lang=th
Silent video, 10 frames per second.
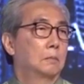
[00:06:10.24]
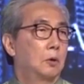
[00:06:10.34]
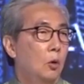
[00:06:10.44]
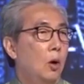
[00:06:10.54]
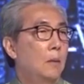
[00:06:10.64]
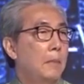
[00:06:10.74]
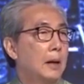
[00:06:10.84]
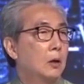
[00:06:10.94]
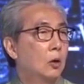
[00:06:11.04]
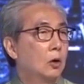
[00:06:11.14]
เพราะว่า
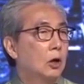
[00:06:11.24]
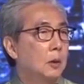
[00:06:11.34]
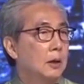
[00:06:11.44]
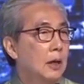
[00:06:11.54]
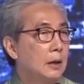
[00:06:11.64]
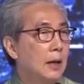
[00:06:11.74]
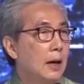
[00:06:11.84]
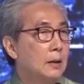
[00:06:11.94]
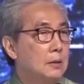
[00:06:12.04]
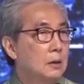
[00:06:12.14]
macroeconomic data
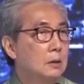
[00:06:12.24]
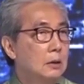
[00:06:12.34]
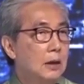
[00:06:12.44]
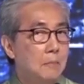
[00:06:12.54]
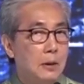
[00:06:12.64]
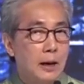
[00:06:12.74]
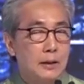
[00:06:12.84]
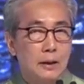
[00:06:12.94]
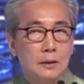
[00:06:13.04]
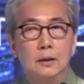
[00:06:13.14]
ซึ่งเข้มแข็ง
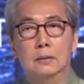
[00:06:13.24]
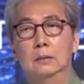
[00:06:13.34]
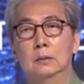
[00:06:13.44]
อย่างยิ่ง